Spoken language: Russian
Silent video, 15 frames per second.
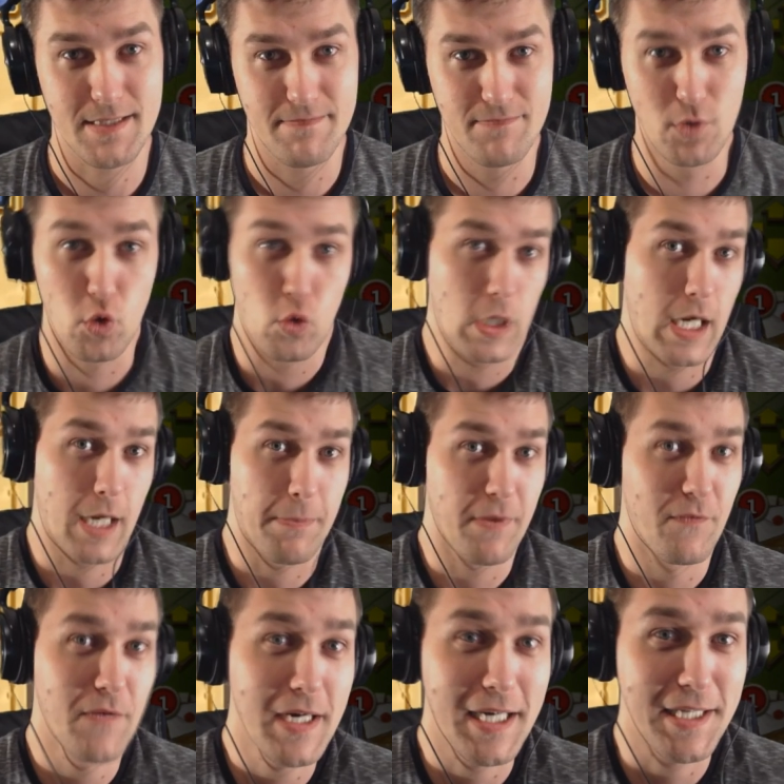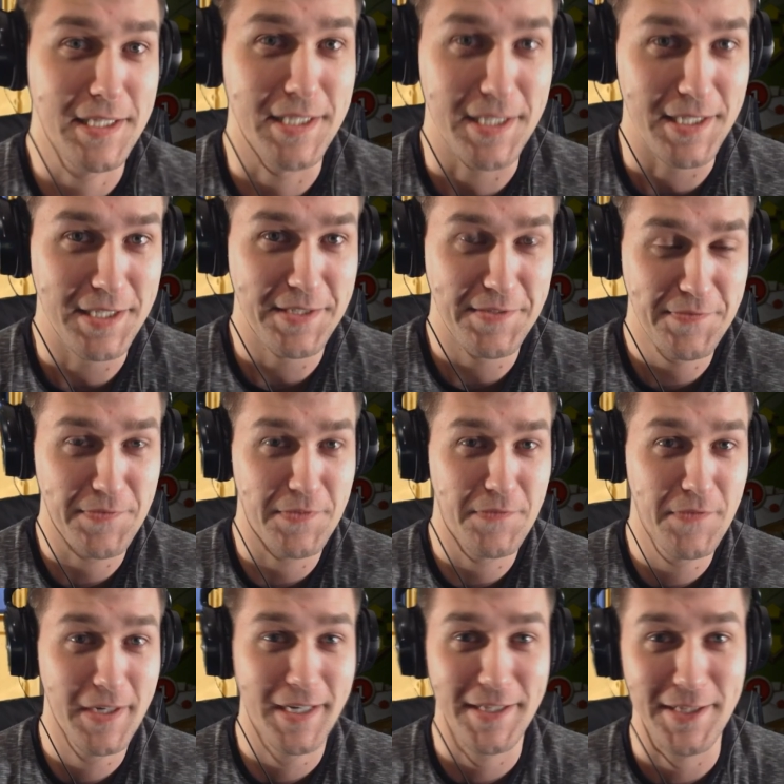ну, как бы выгодный,
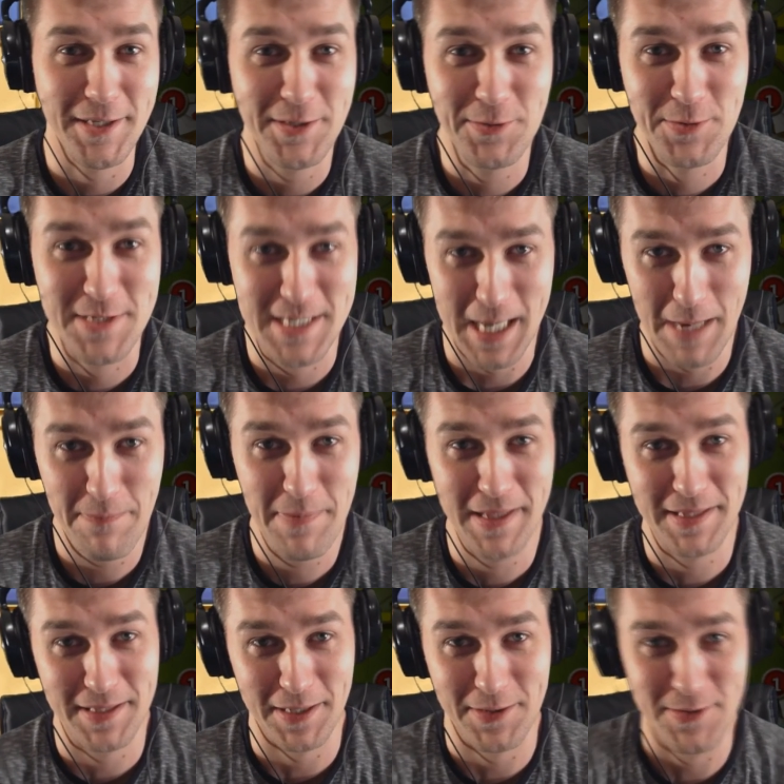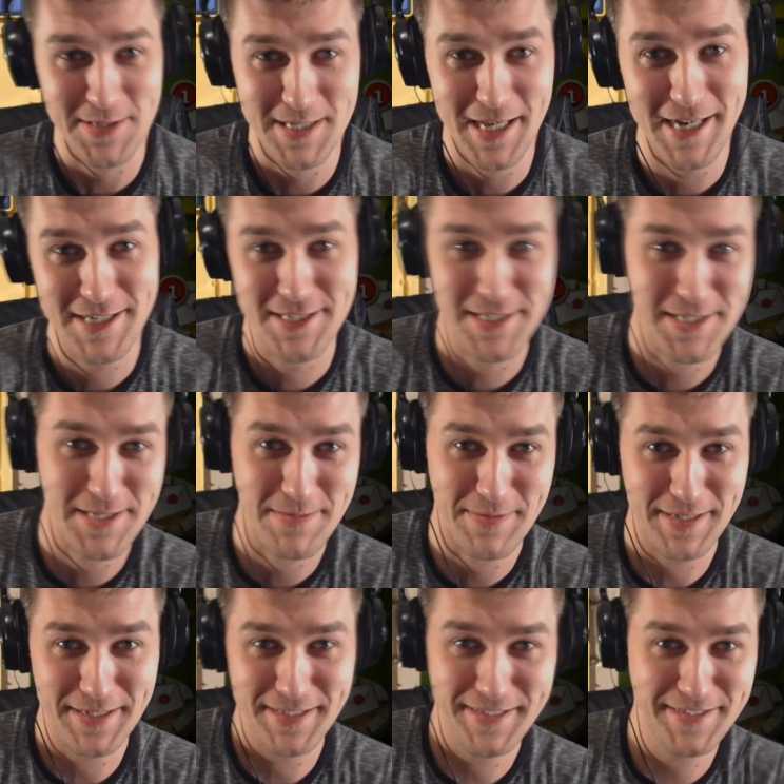выгодный курс, обмен такой, знаешь, ты
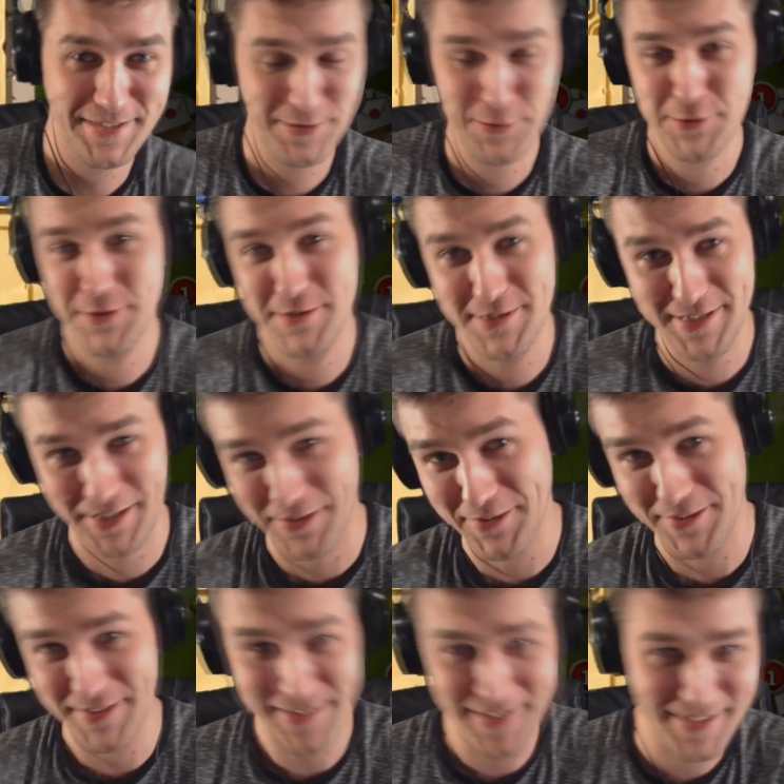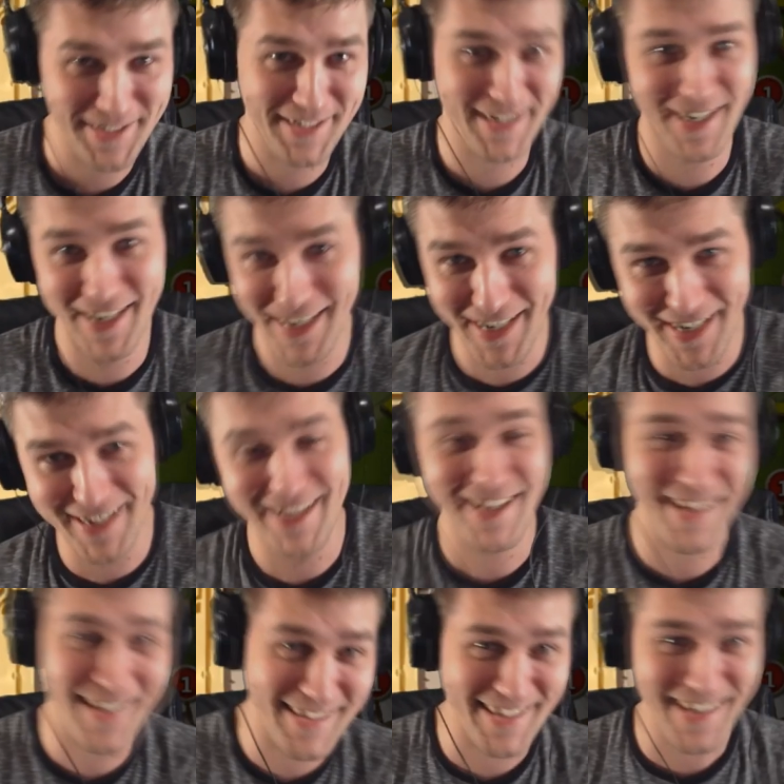типа, тут такой, э,
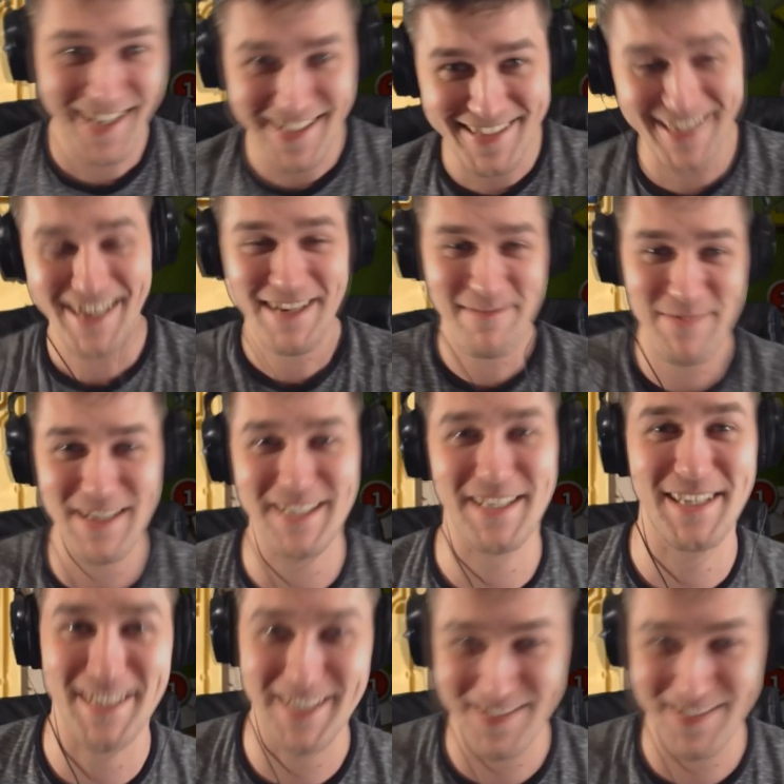э, да, да, ребятки,